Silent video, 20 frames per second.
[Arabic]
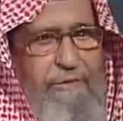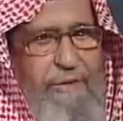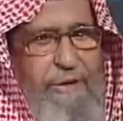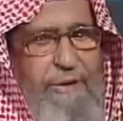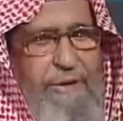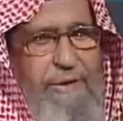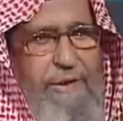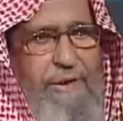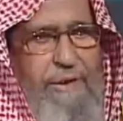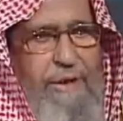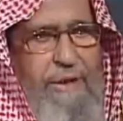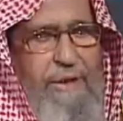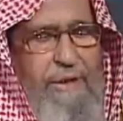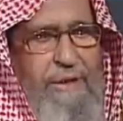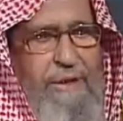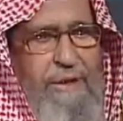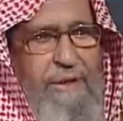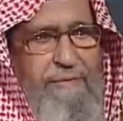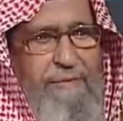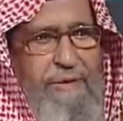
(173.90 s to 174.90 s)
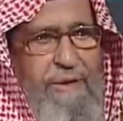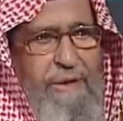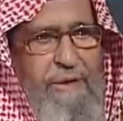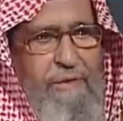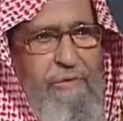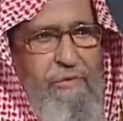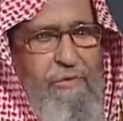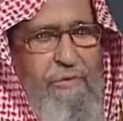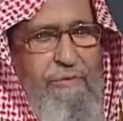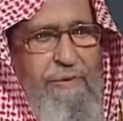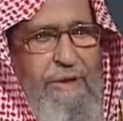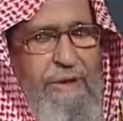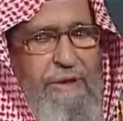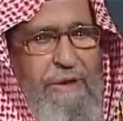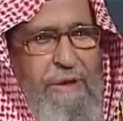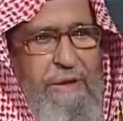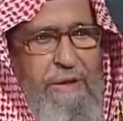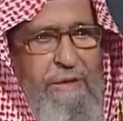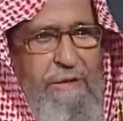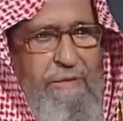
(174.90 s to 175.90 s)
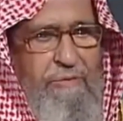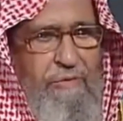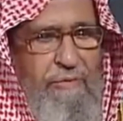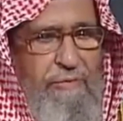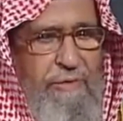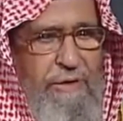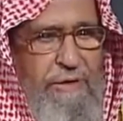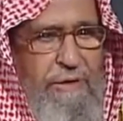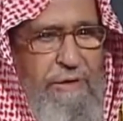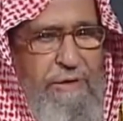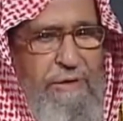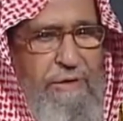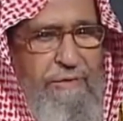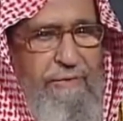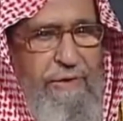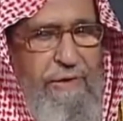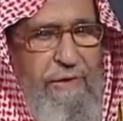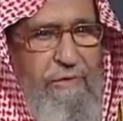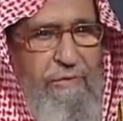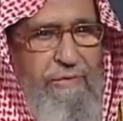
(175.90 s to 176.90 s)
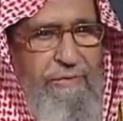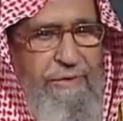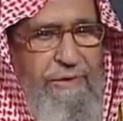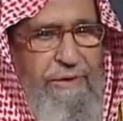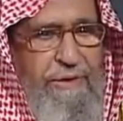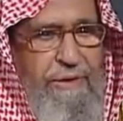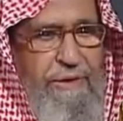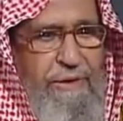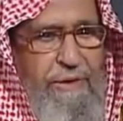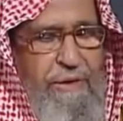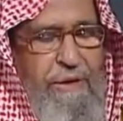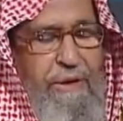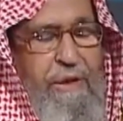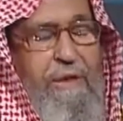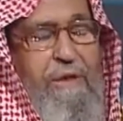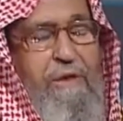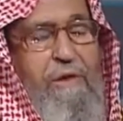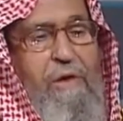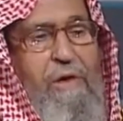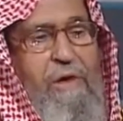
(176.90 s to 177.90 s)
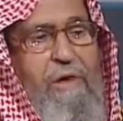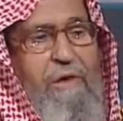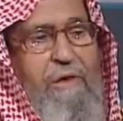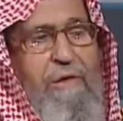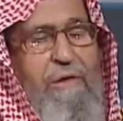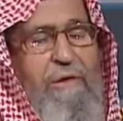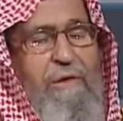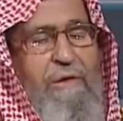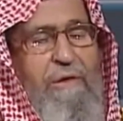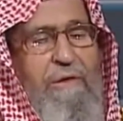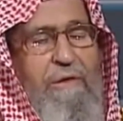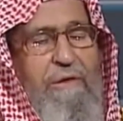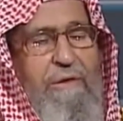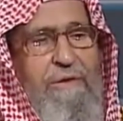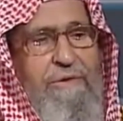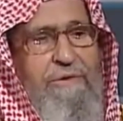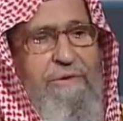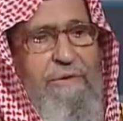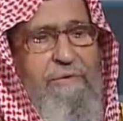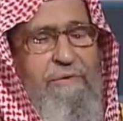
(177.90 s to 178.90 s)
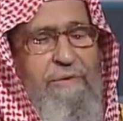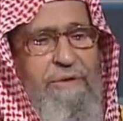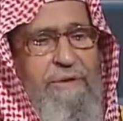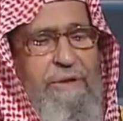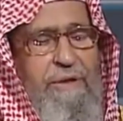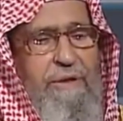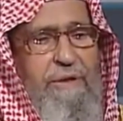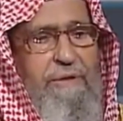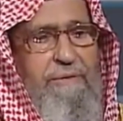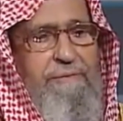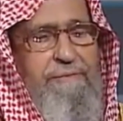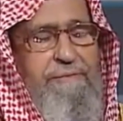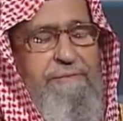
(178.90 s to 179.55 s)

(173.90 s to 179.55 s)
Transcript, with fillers: فالإنذار إنما يكون بعد العلم وبعد التفقه في دين الله عز وجل